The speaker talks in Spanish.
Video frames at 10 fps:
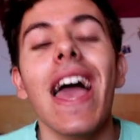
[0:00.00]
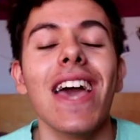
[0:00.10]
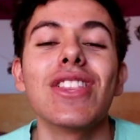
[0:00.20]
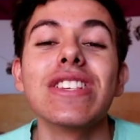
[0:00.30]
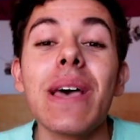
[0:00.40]

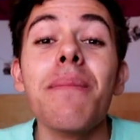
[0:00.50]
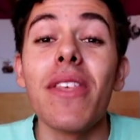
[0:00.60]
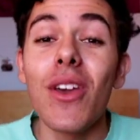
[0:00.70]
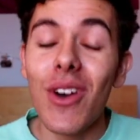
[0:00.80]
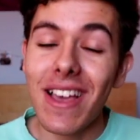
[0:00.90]
Entonces me
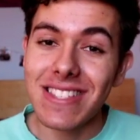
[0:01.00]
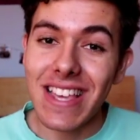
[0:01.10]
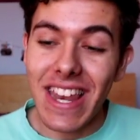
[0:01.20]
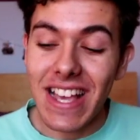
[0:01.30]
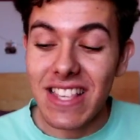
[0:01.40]
dijo que sí
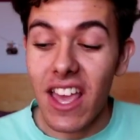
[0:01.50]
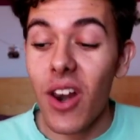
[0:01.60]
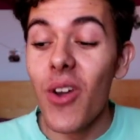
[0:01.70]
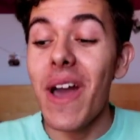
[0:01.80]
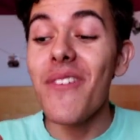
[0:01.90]
quería hacerlo.